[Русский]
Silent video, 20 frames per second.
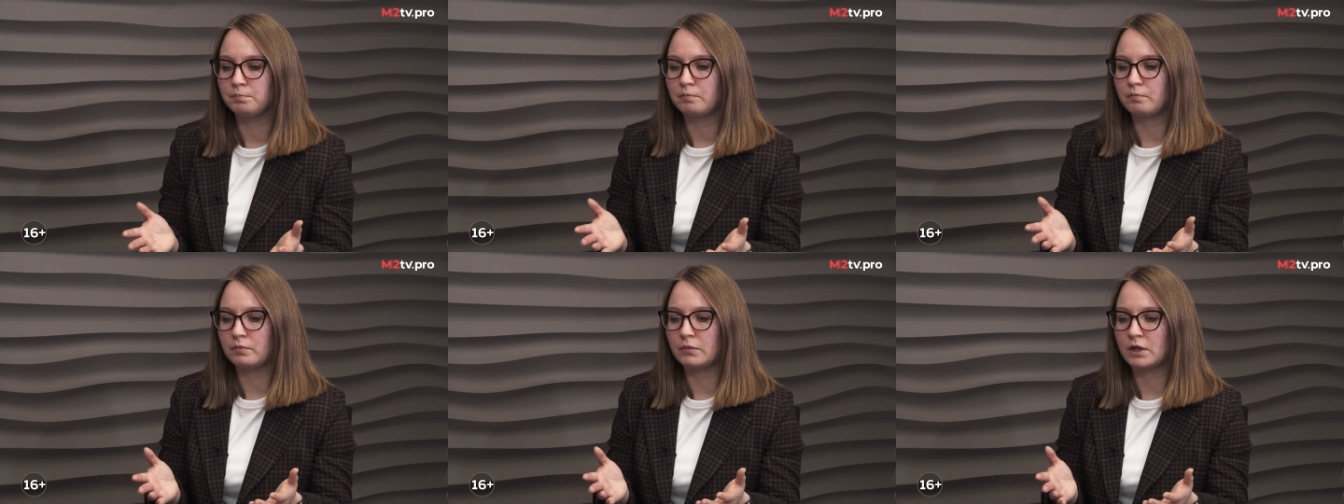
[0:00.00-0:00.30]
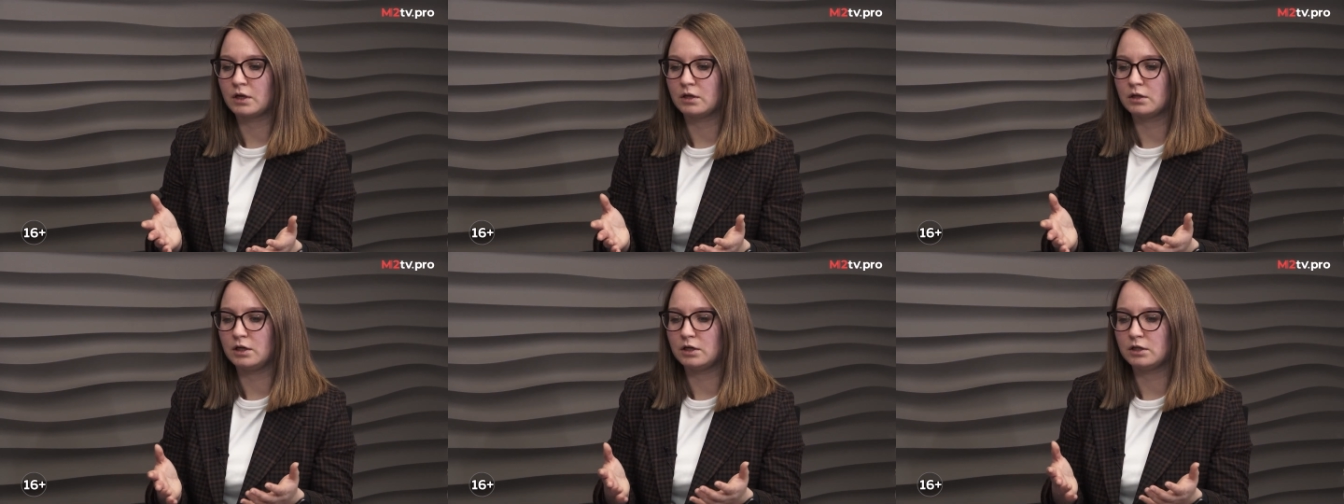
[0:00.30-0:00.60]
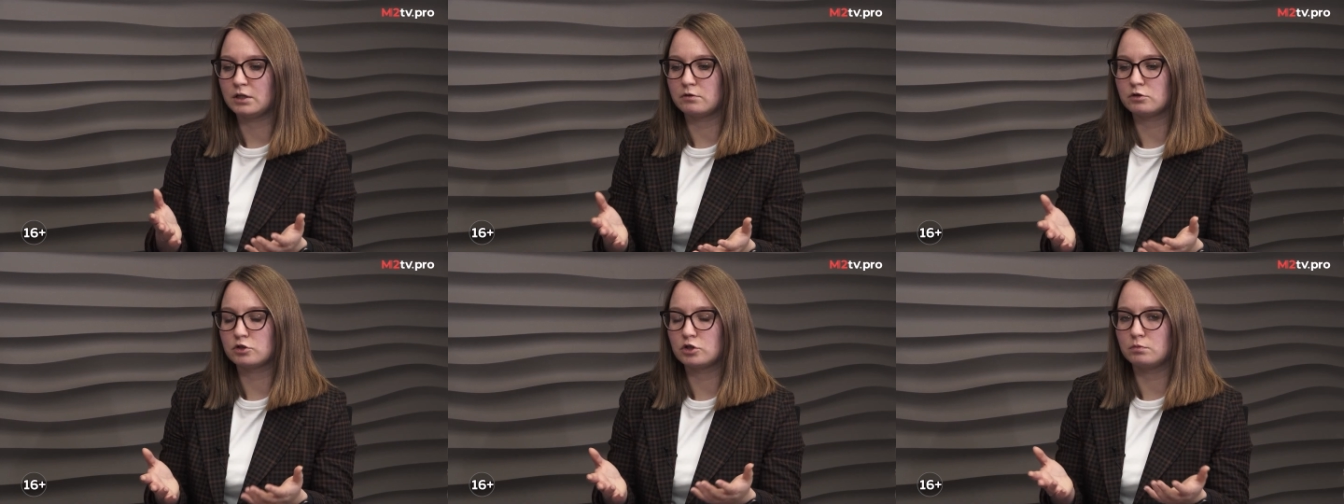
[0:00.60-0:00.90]

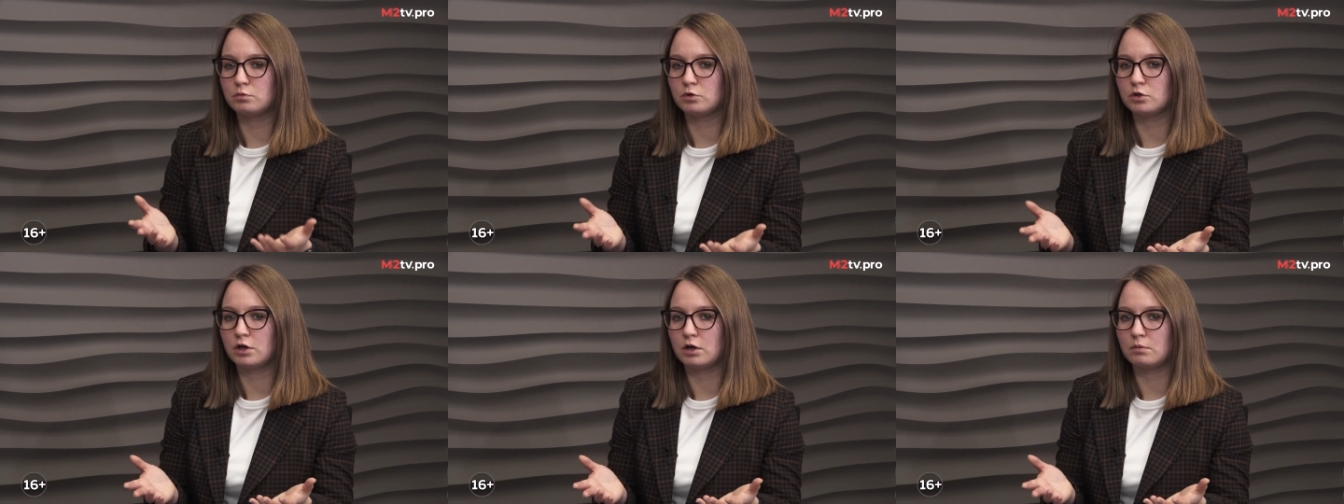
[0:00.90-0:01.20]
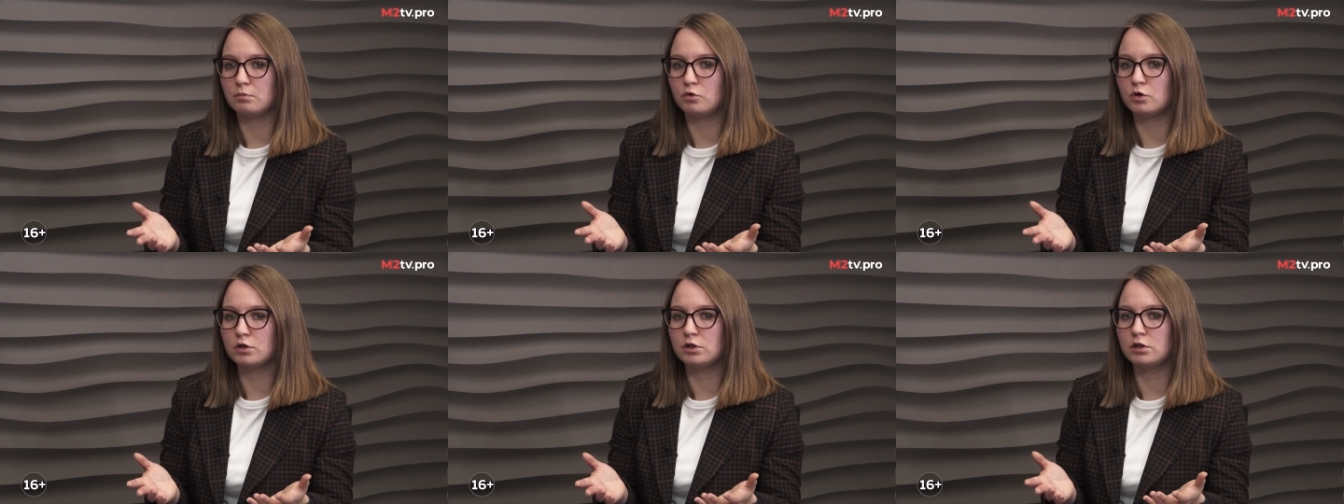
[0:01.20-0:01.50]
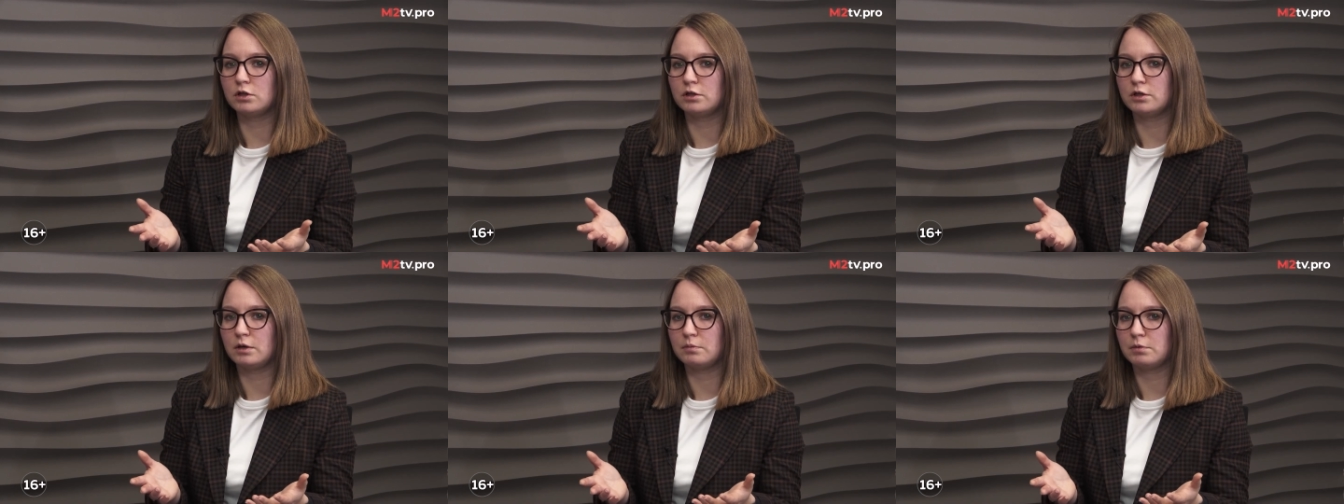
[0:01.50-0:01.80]
для того, чтобы он
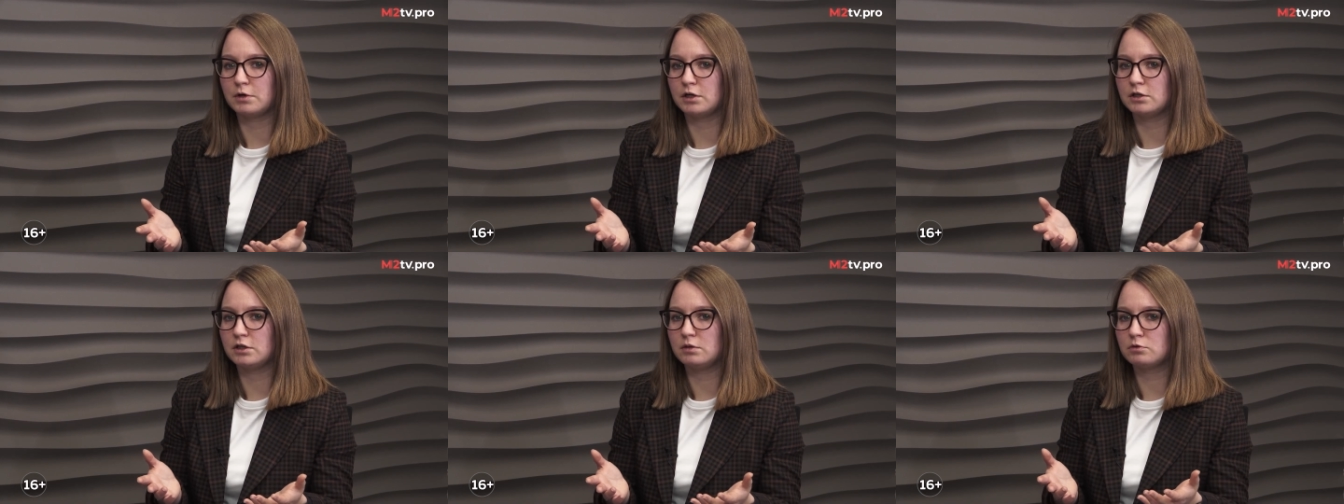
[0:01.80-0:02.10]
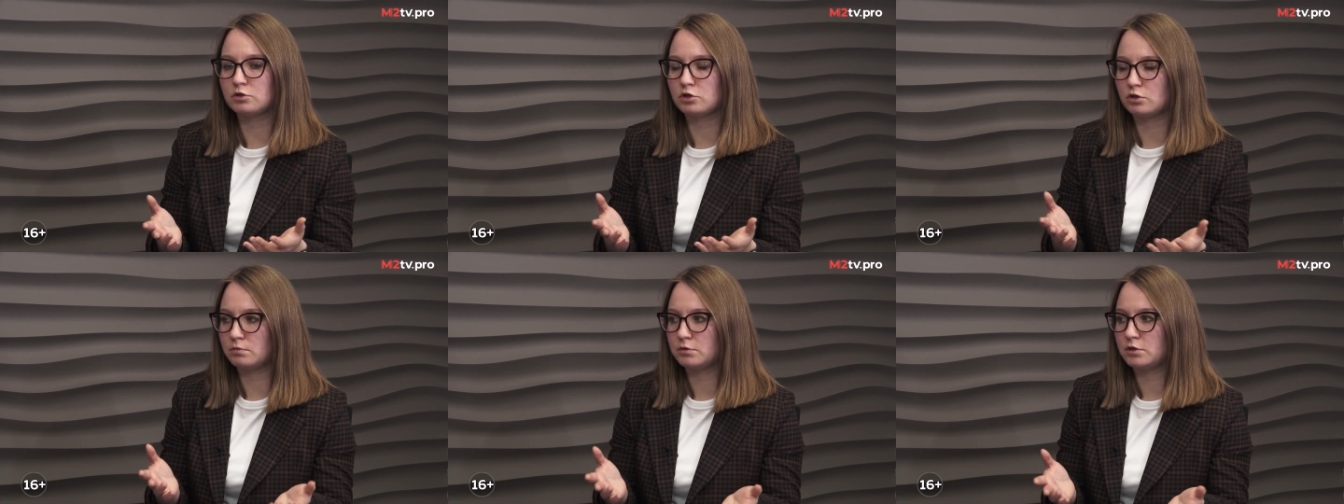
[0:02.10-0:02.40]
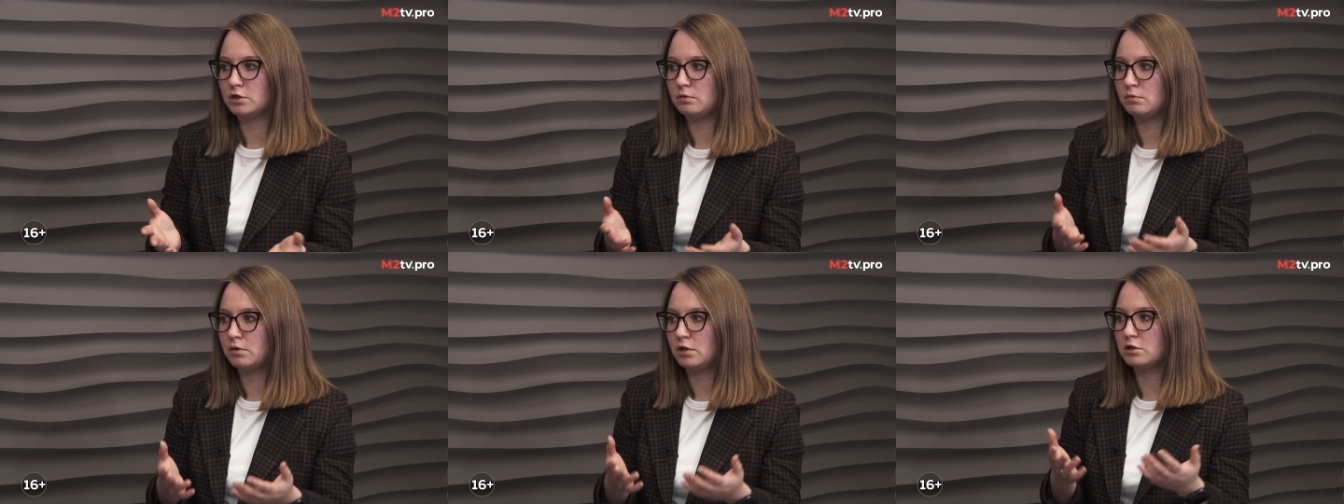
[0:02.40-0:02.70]
работал, необходимо, чтобы
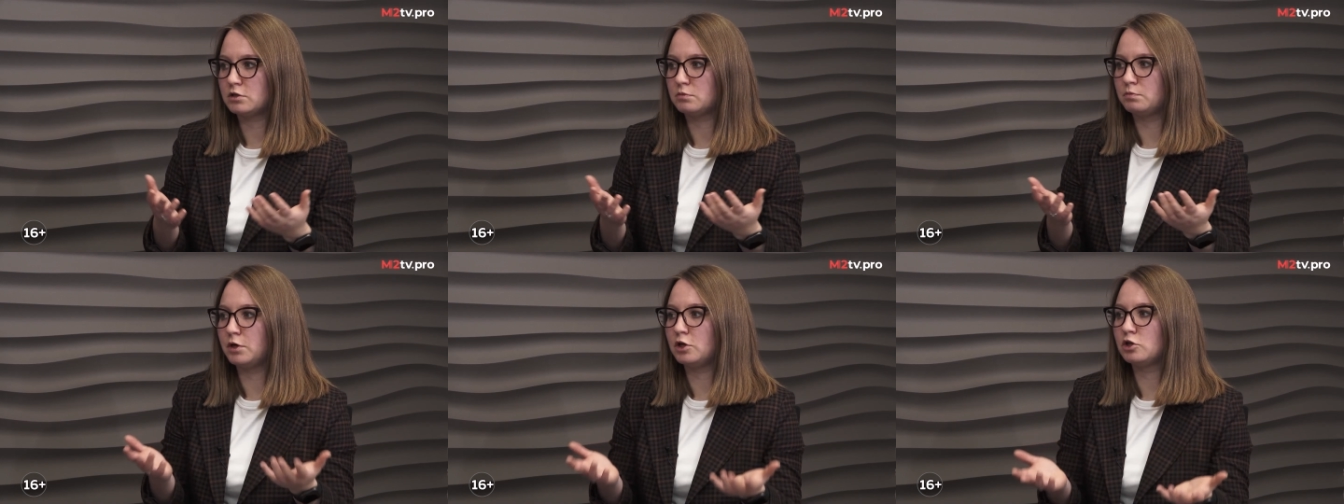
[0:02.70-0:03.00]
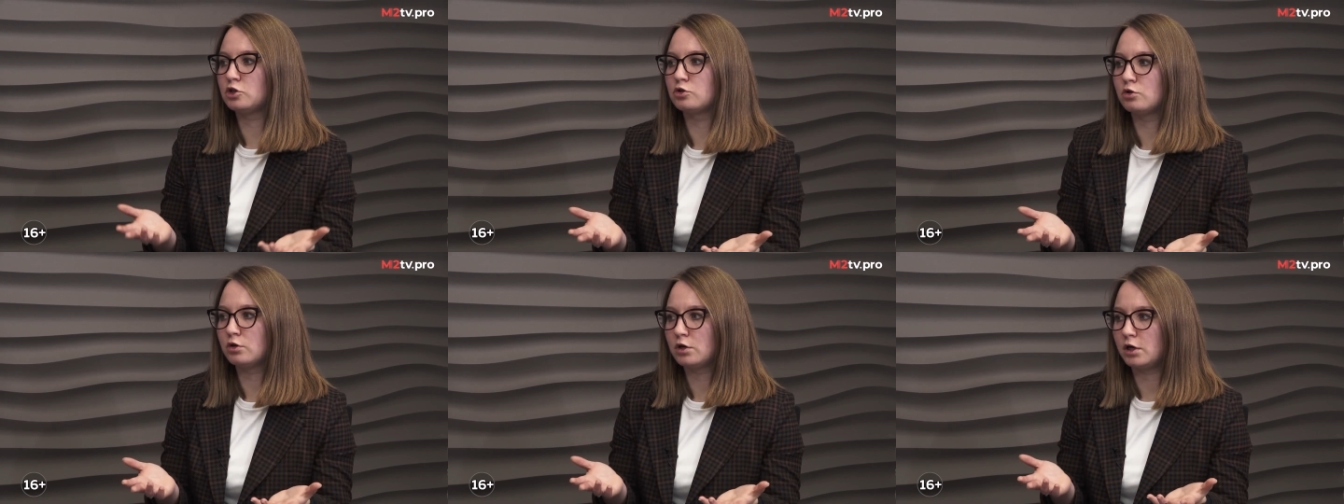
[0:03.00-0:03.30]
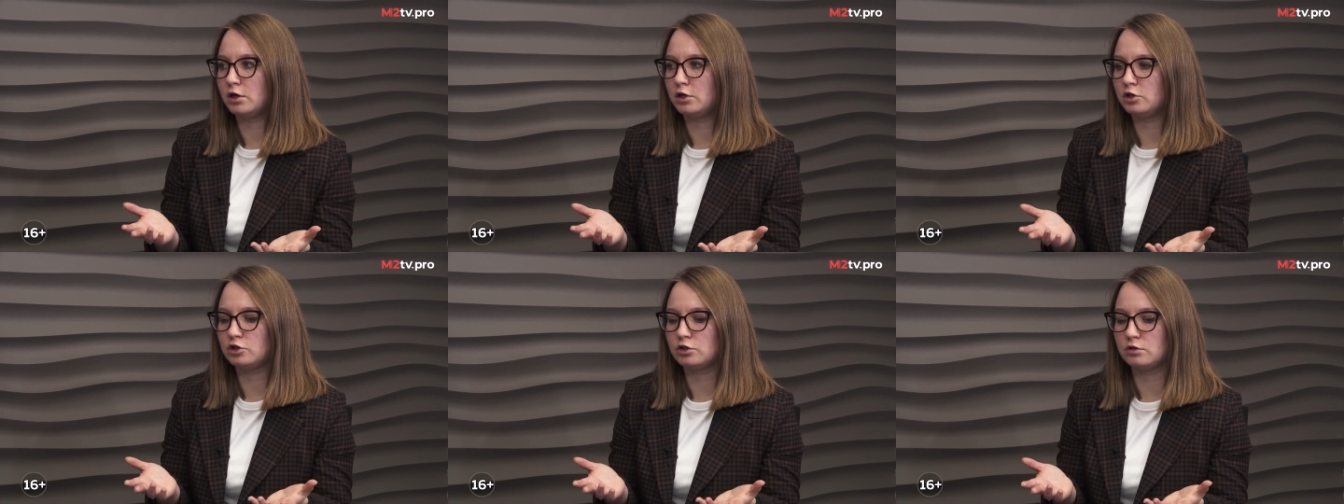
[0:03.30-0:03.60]
занималось большое
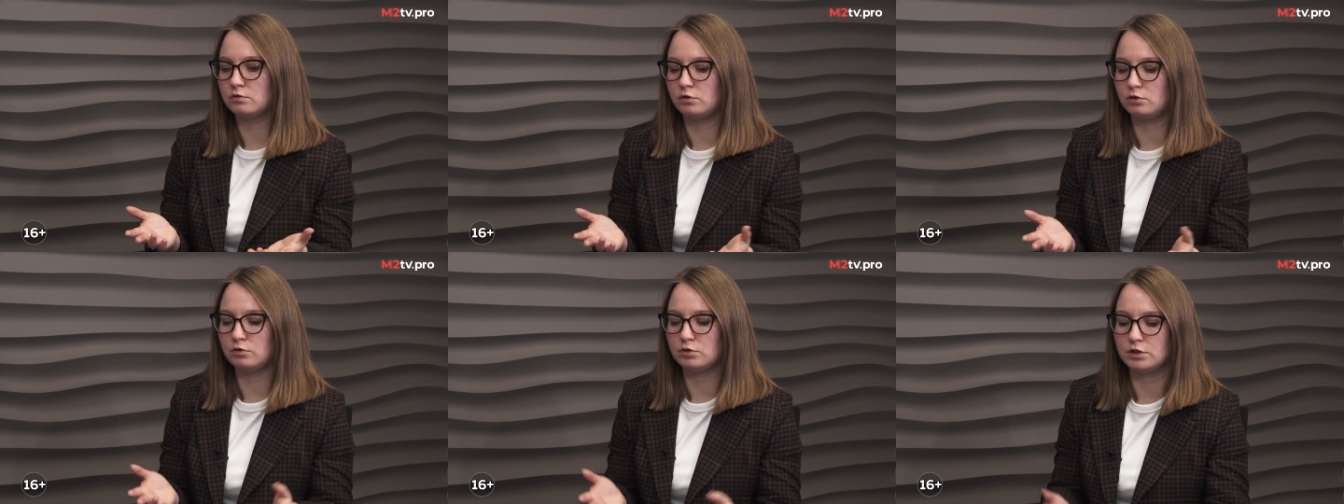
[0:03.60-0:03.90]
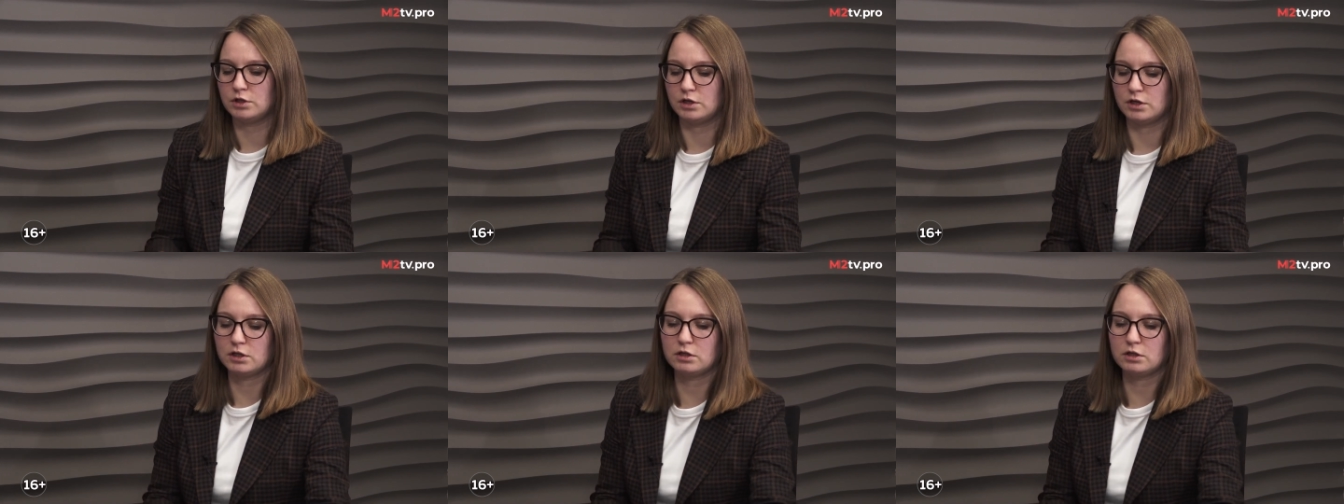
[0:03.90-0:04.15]
количество людей.